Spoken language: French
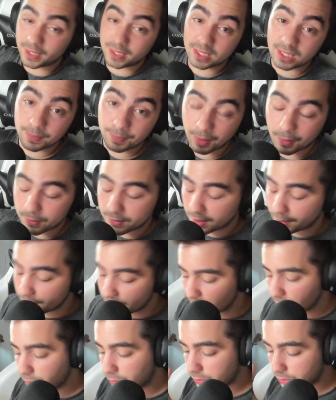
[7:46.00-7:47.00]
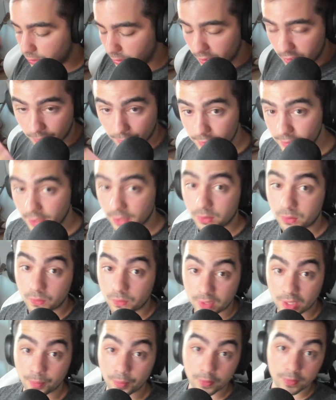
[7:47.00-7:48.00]
n'hésitez pas aussi à me dire donc, dans les commentaires ce que
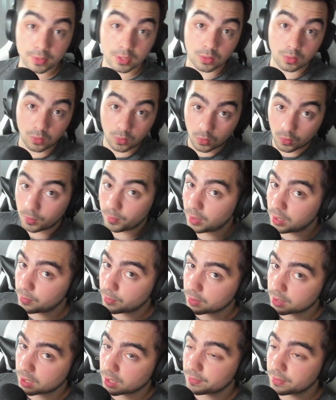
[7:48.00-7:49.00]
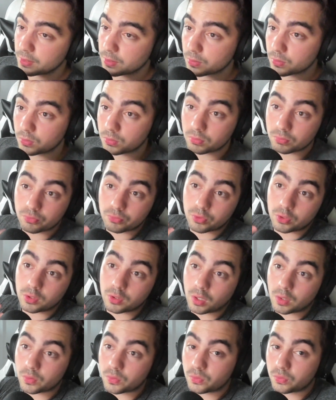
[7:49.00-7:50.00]
vous avez pensé globalement de la vidéo. C'était
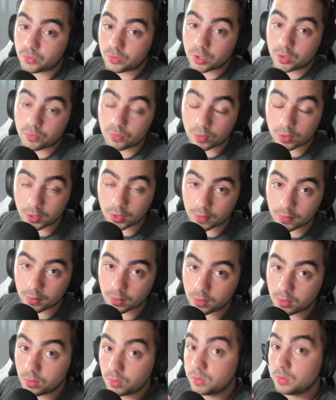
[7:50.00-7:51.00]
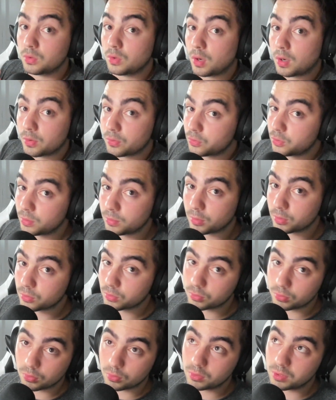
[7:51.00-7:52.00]
un sujet que je voulais traiter, il y en aura sûrement
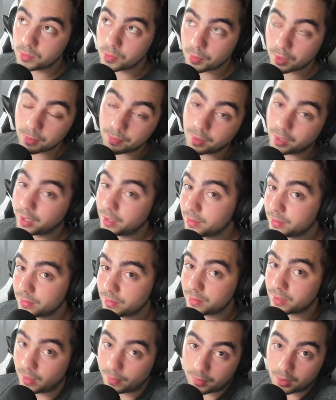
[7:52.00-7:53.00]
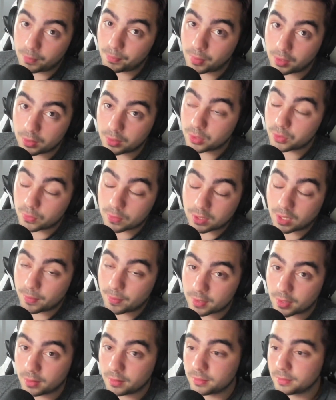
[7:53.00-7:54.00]
d'autres à préparer. J'aime bien de parler des choses comme
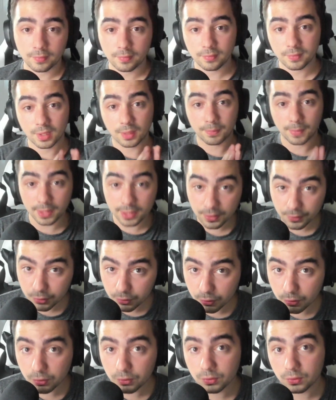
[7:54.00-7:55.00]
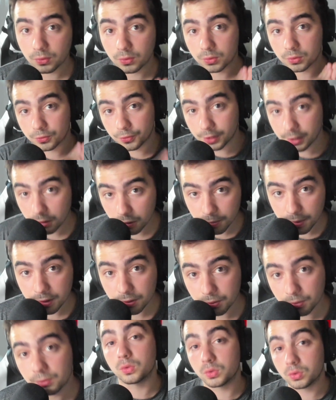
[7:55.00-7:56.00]
ça. Merci à vous tous, je vous fais des gros
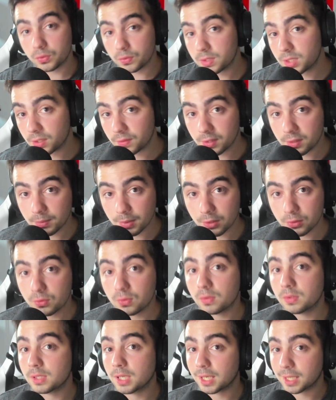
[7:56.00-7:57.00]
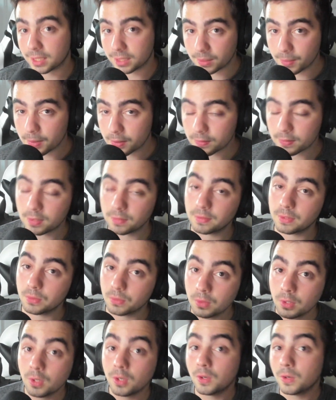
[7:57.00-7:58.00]
bisous. Je vous invite bien sûr à regarder mes anciennes vidéos
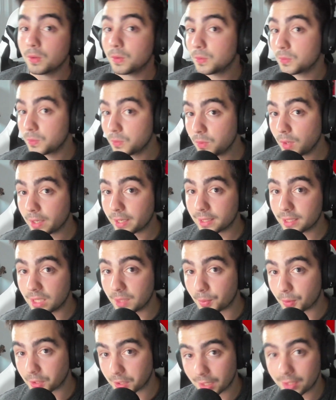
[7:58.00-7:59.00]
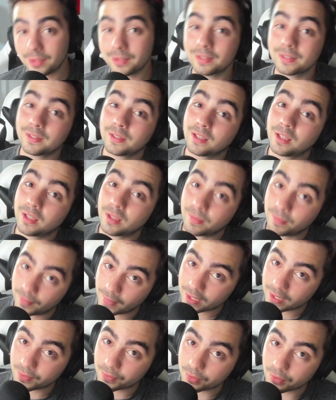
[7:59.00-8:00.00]
ou à regarder les prochaines.
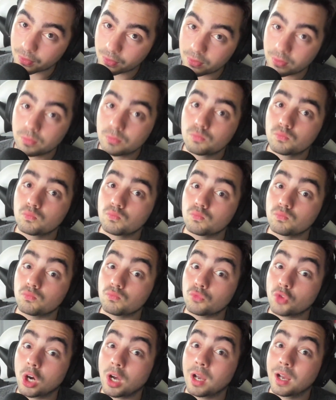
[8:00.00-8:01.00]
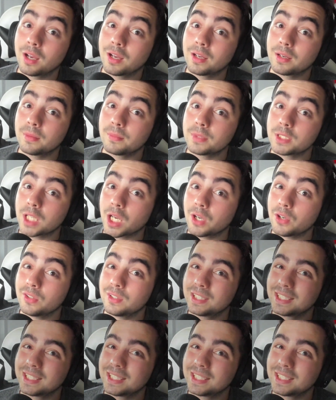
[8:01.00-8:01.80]
Merci à vous tous. Ciao